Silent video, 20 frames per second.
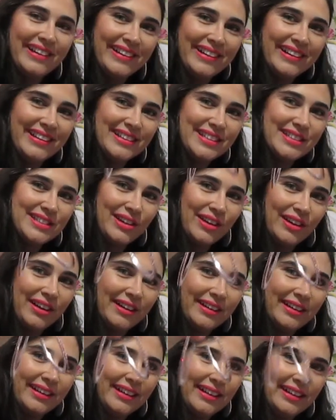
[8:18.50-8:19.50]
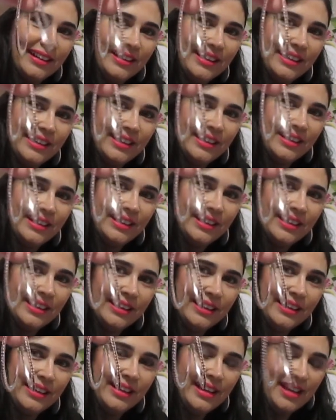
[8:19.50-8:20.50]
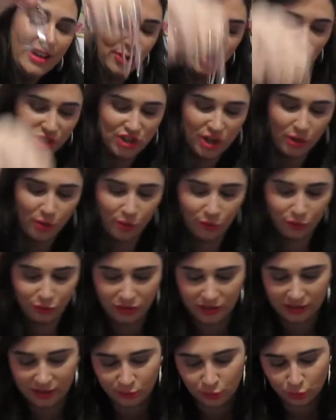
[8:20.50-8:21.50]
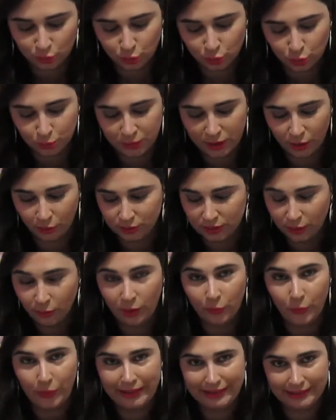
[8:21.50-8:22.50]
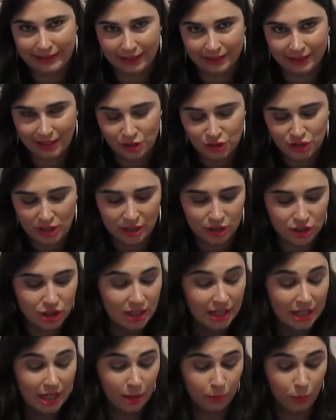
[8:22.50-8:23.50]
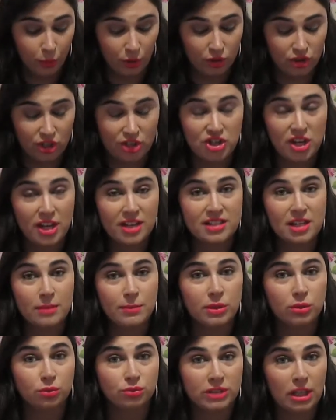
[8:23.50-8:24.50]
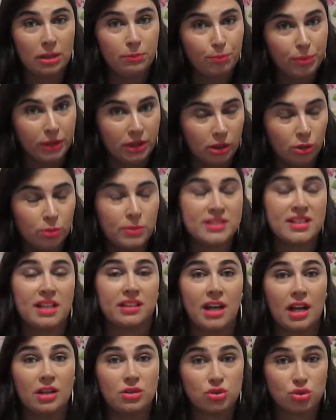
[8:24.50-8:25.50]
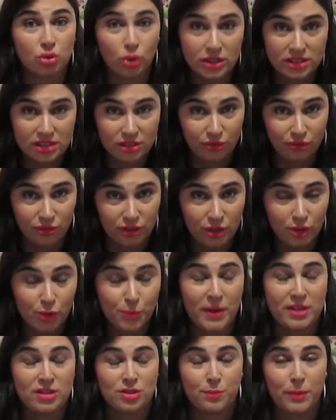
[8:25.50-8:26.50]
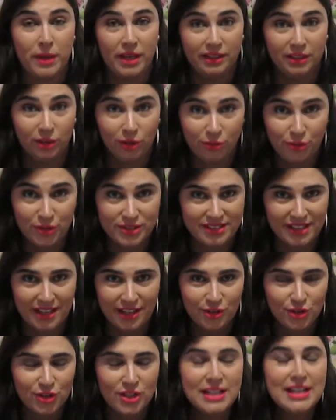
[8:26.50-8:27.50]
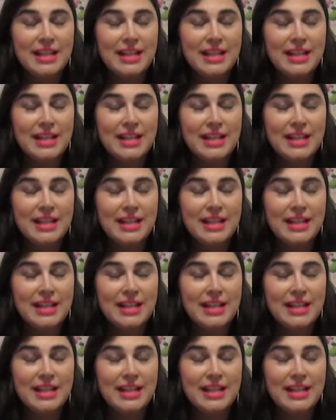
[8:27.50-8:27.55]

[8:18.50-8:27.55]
Olha só. Eu já tinha conferido tudo porque eu não aguentei, tá, gente? Porque eu já tinha recebido um tempinho, mas atrasou esse vídeo. Peço perdão a vocês.